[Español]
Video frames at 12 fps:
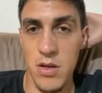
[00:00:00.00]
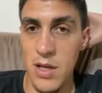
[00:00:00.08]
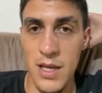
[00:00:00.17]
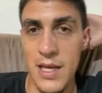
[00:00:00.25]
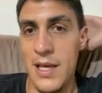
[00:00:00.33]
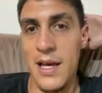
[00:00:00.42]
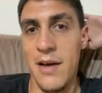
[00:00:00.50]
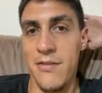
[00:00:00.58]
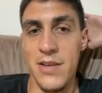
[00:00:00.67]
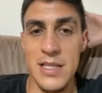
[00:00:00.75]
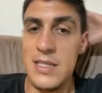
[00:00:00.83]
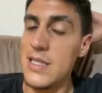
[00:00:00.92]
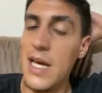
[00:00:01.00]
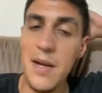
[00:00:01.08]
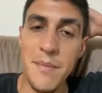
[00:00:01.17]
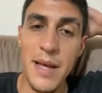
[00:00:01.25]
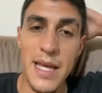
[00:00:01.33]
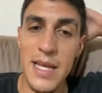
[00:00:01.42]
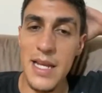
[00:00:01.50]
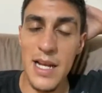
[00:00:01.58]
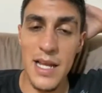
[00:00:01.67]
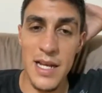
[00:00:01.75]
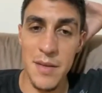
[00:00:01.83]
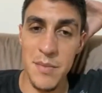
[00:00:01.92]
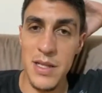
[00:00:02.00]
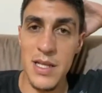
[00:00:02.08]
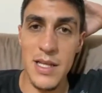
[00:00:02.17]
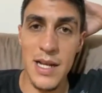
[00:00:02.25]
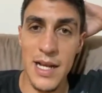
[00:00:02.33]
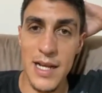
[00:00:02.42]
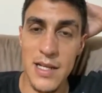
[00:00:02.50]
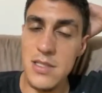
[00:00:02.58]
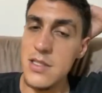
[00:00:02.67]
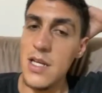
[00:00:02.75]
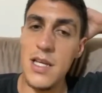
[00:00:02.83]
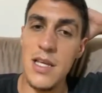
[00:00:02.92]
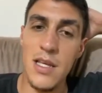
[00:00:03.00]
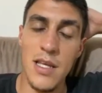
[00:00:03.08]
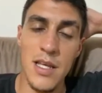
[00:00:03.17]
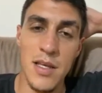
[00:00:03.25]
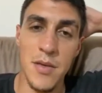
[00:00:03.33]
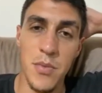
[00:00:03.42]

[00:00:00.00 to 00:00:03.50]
eh, afianzarme ahí en la, mitad de la cancha y,